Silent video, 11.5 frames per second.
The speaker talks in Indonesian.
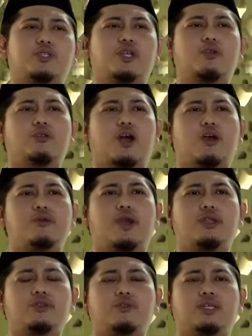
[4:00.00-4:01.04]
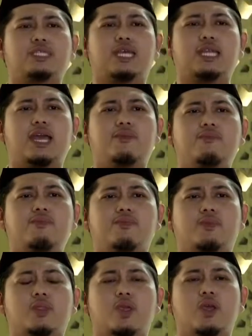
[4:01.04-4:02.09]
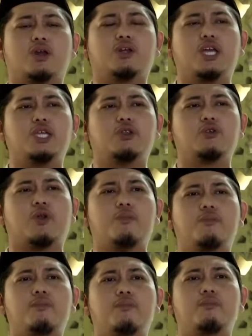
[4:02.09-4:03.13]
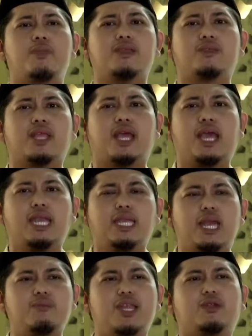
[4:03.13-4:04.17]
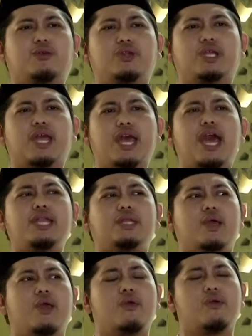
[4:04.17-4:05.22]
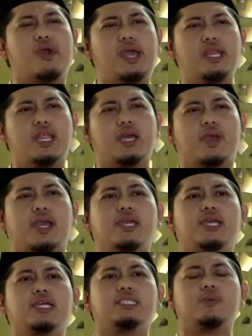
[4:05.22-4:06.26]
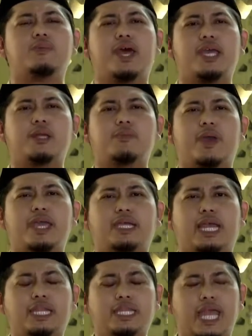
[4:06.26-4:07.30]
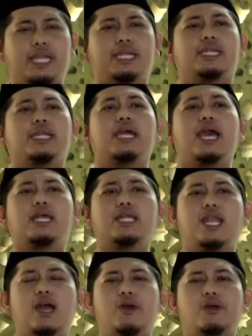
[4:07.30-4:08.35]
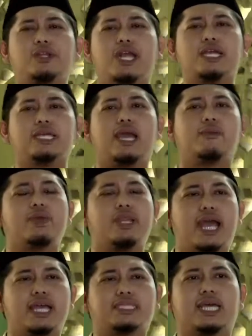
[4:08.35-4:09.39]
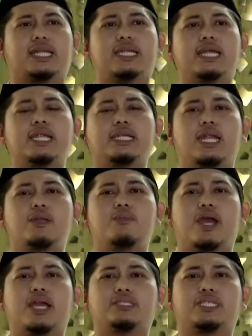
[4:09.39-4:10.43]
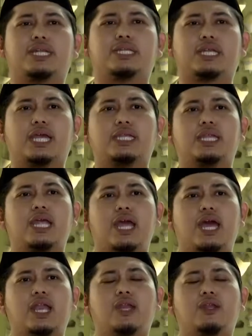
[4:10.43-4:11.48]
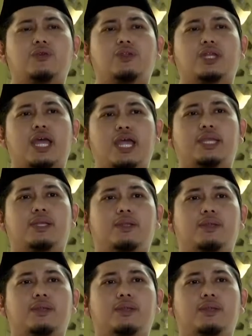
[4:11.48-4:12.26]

sallallahu alaihi wasallam khairukum man ta'allamal Qur'an wa 'allamah. Sebaik-baik kalian adalah orang yang belajar dan mengajarkan Al-Qur'an.